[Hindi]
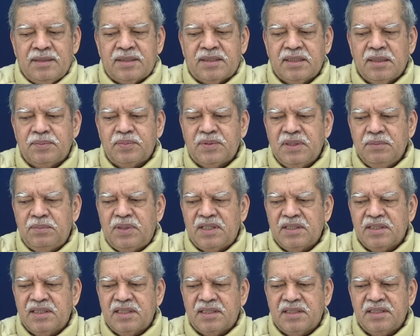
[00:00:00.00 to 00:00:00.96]
सबसे
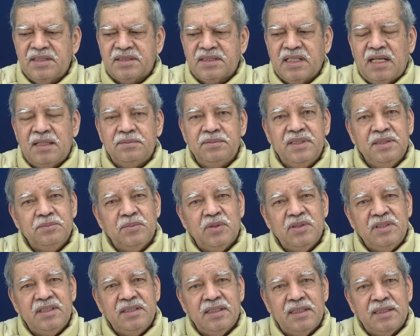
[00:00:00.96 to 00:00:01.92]
बढ़कर के जी
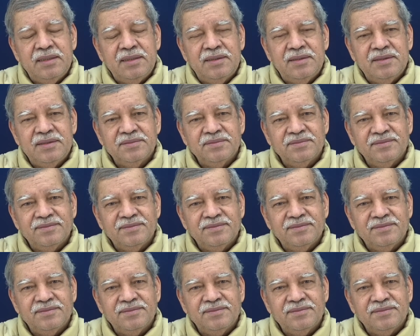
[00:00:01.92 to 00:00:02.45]
मौली आइडल